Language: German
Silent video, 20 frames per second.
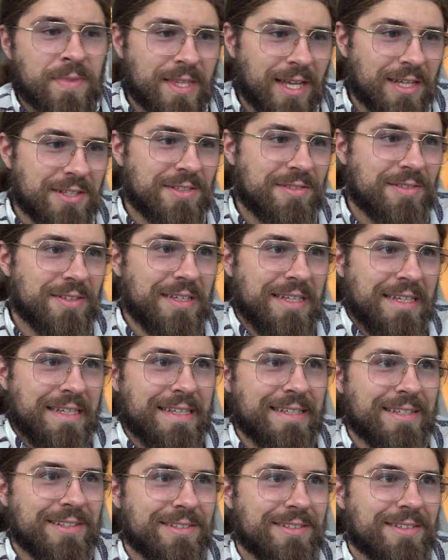Das
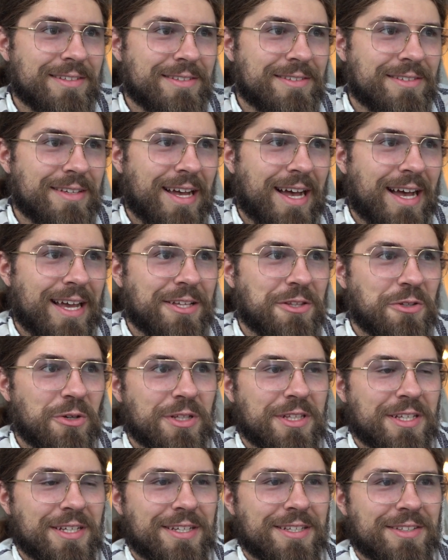äh, ist ein sehr
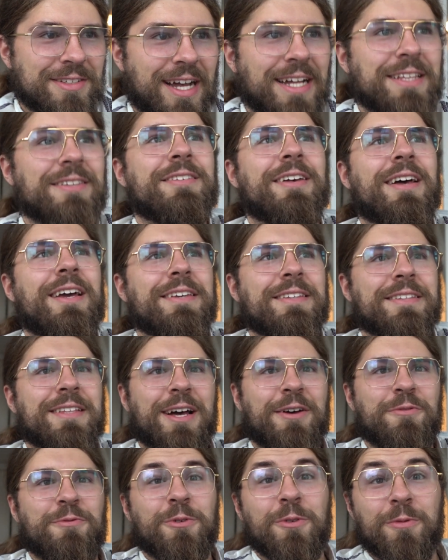eindeutiges Anzeichen
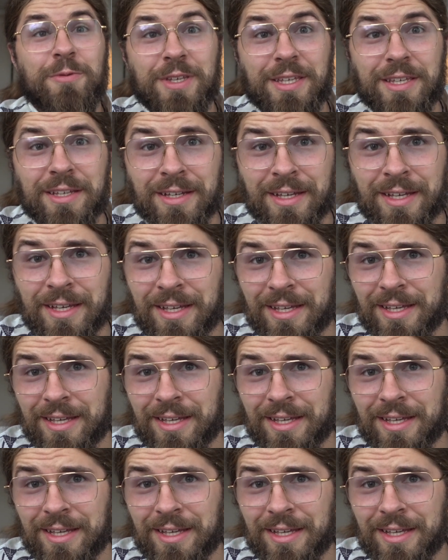dafür, wie,